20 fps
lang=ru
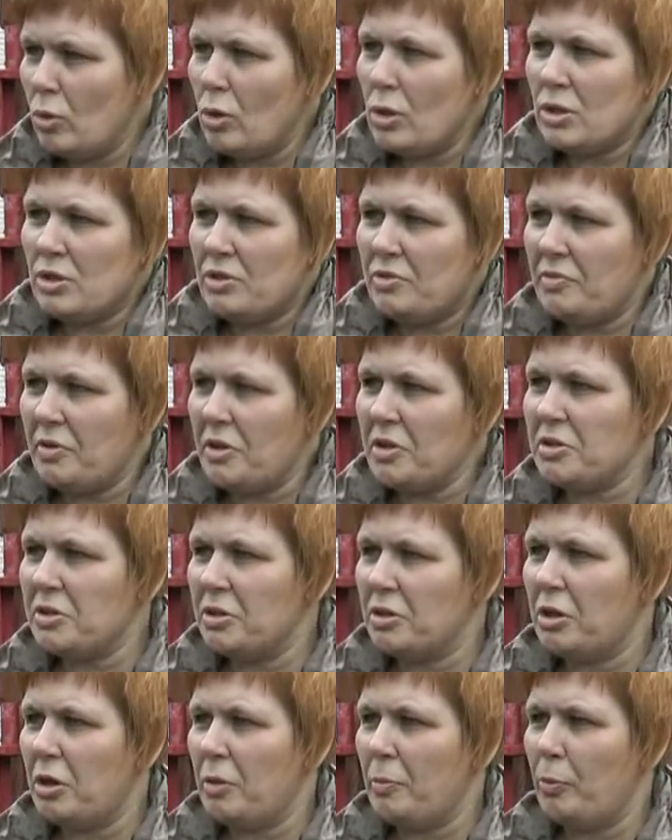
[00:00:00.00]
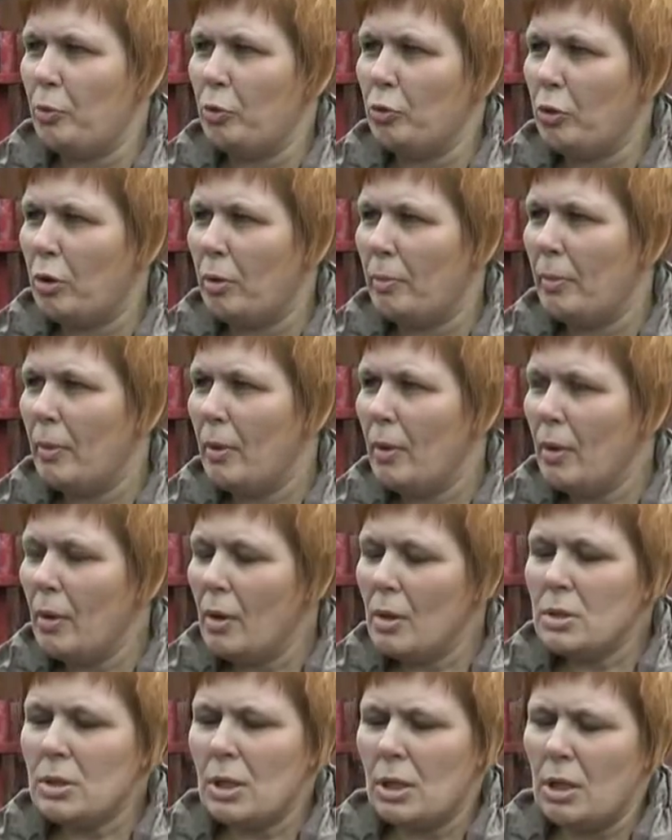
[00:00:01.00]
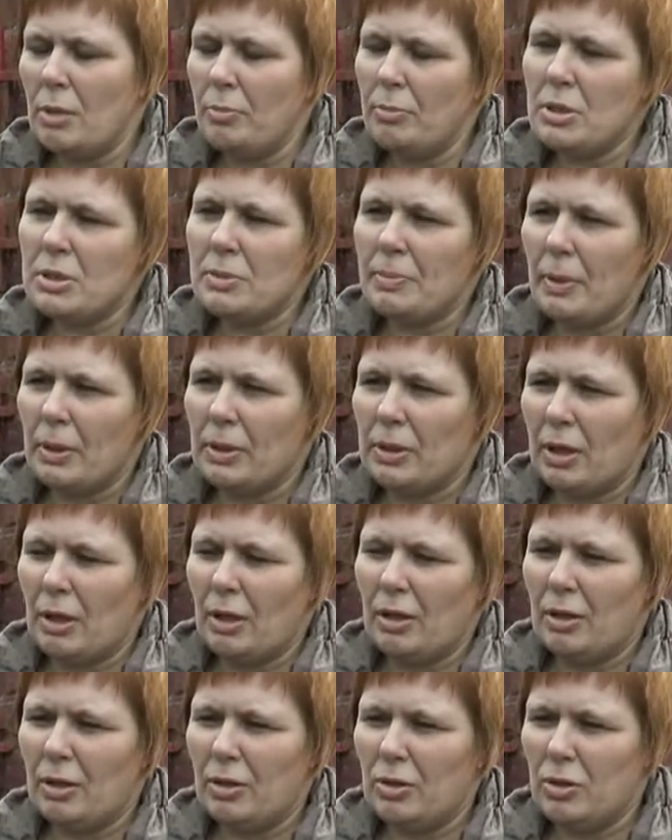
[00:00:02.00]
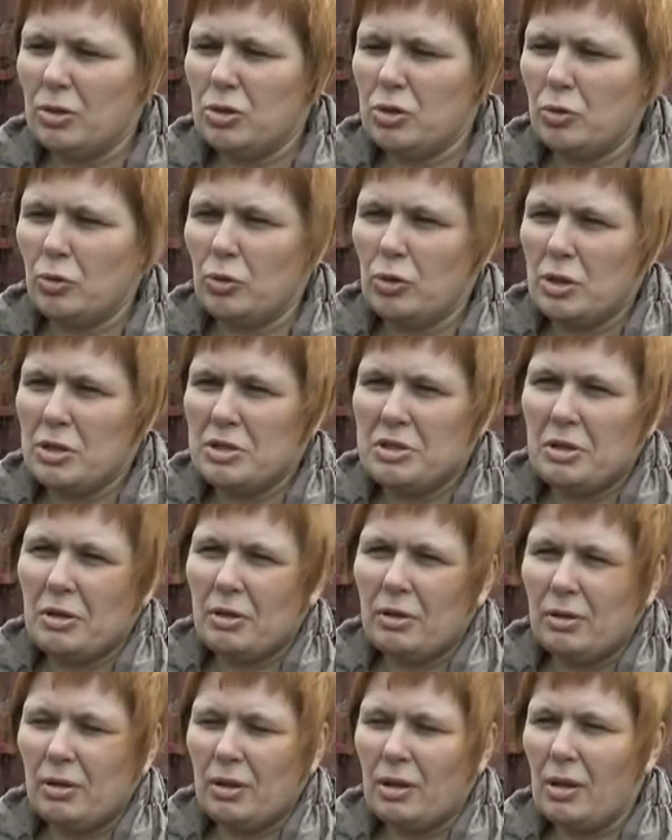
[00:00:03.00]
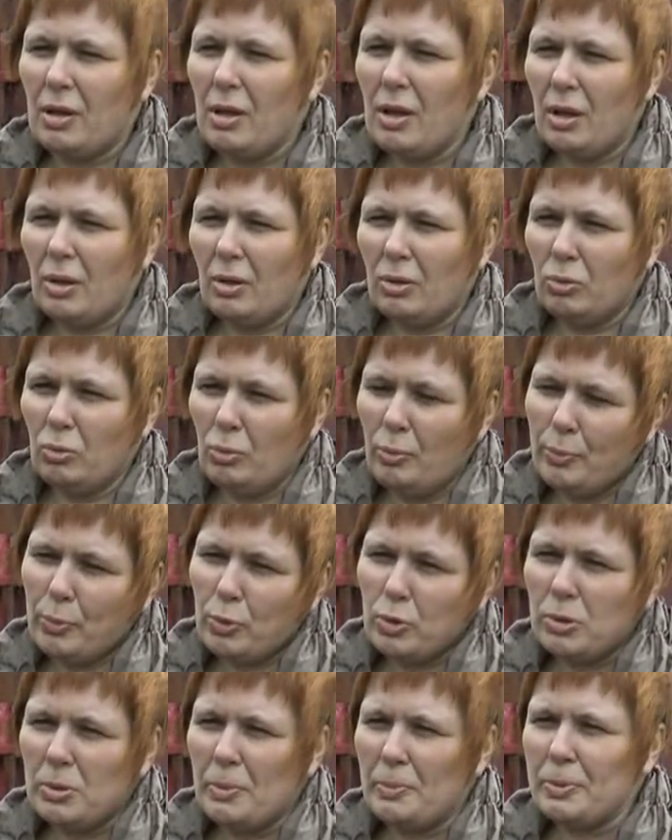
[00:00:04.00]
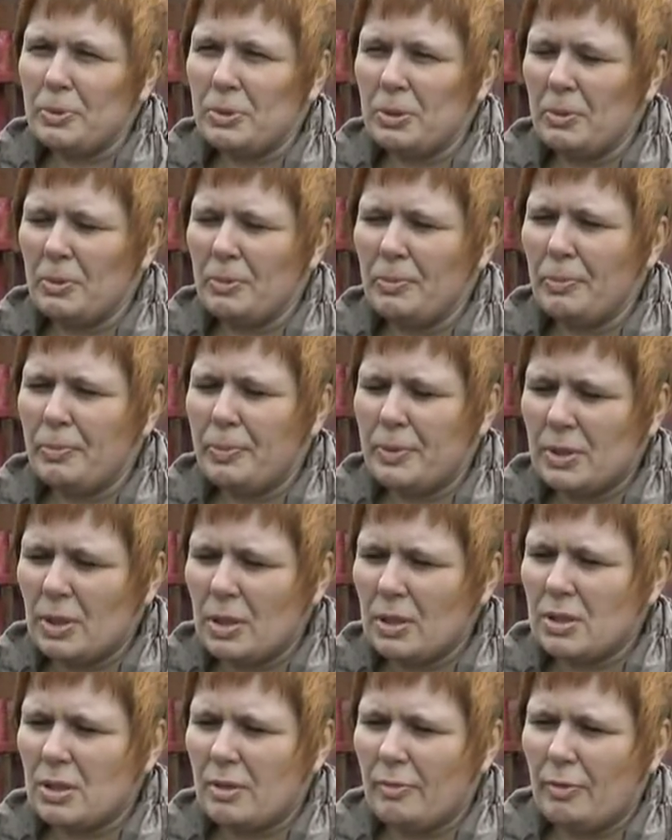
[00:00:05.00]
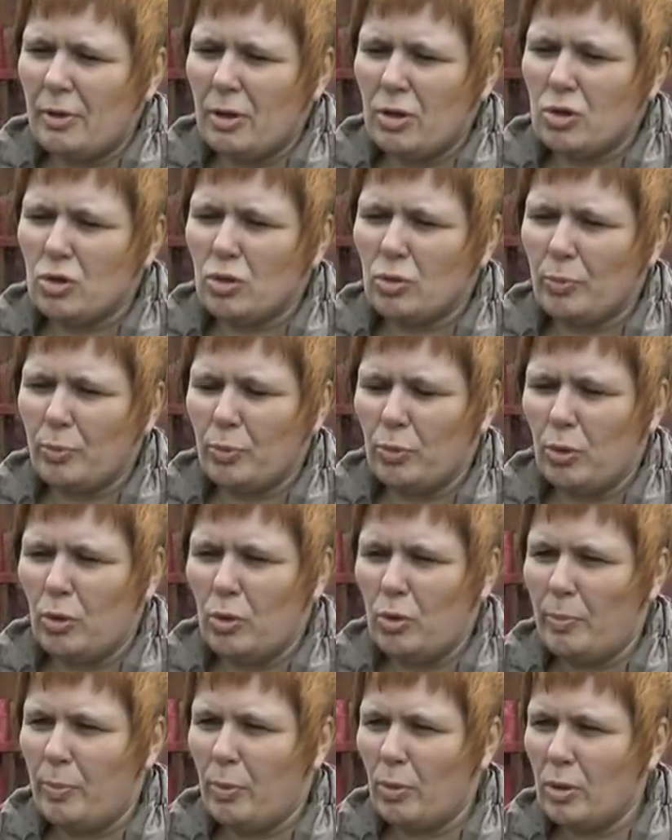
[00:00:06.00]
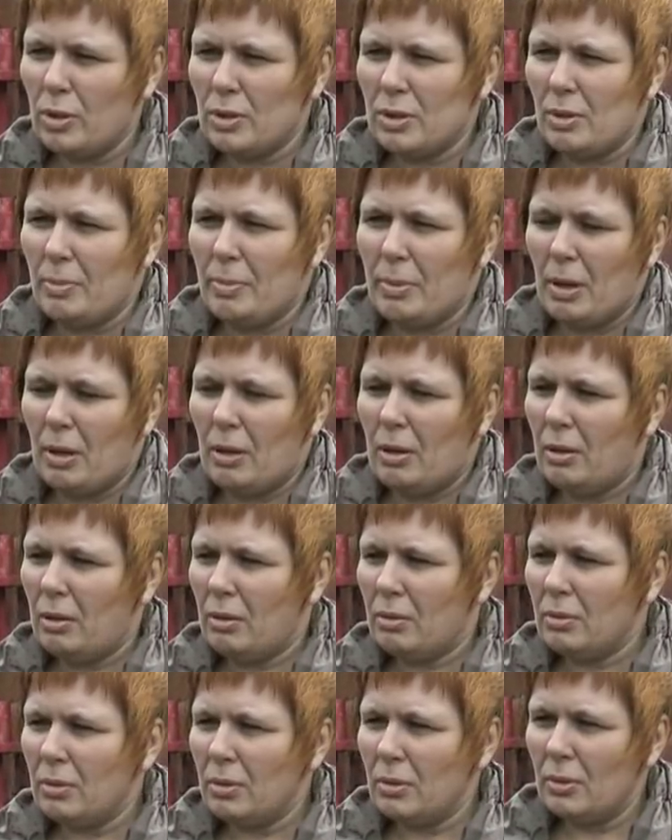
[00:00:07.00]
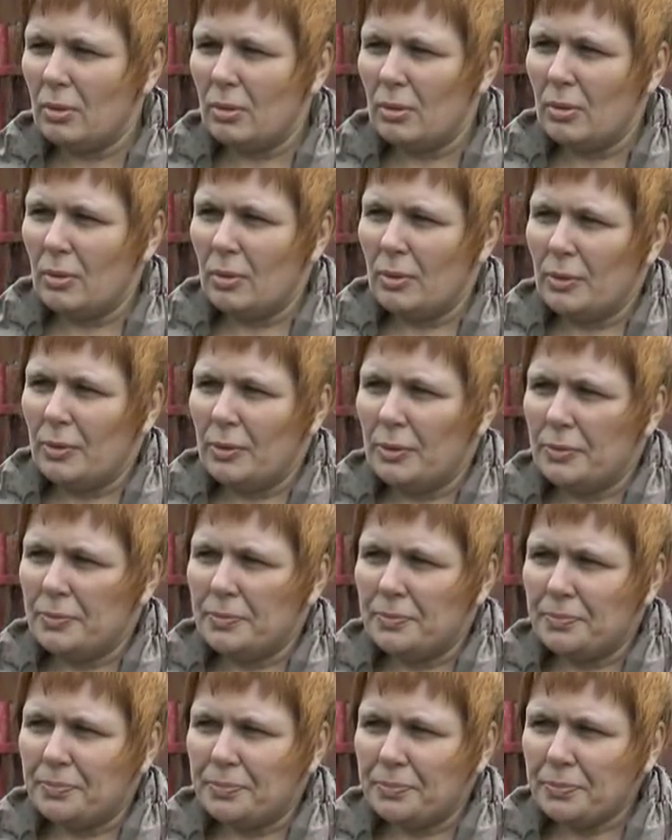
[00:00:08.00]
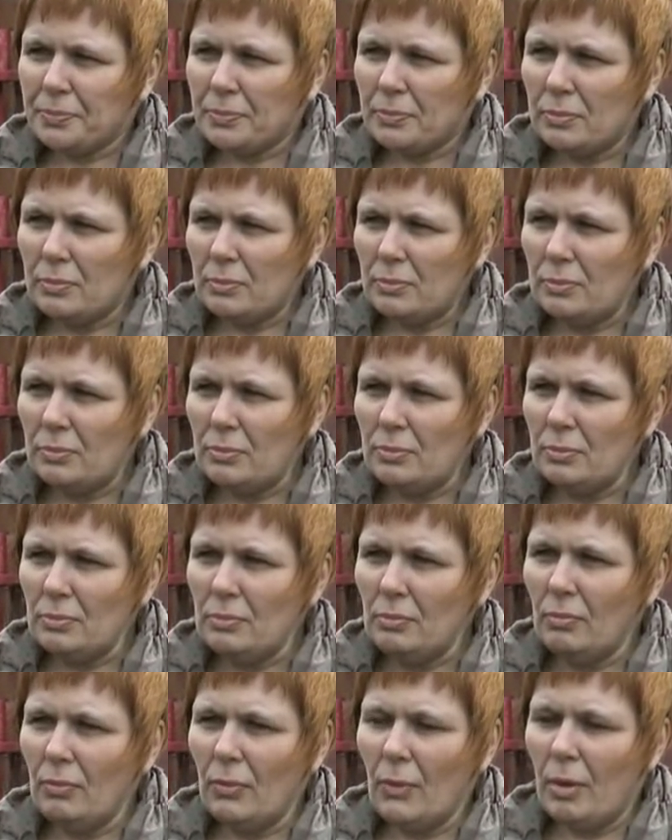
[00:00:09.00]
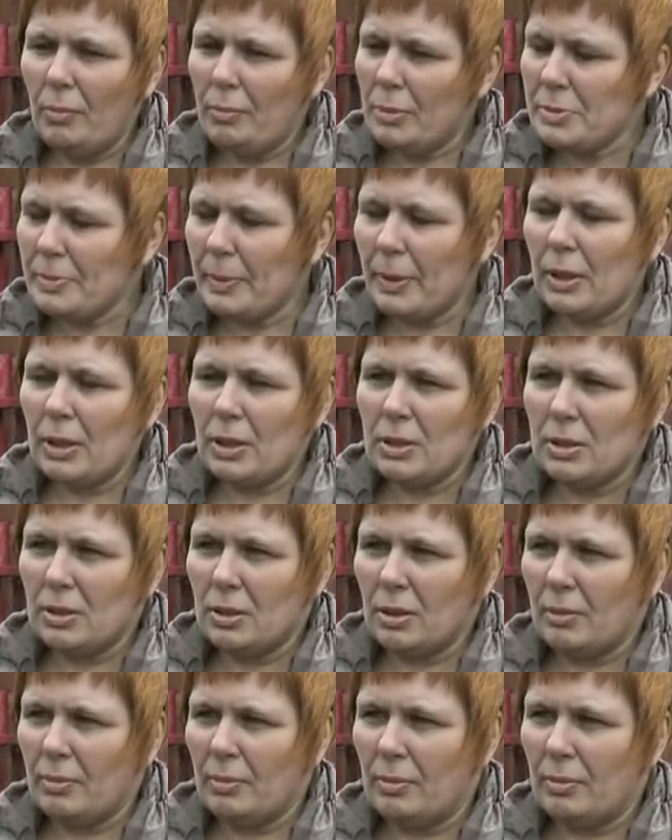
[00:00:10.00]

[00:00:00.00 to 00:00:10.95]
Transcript: Я издевалась над ребенком, за ним не смотрела, ничего не делала. Ну, просто написала заявление, чтобы мне ребенка забрали. А вы с ней пытались поговорить с дочерью? Бесполезно.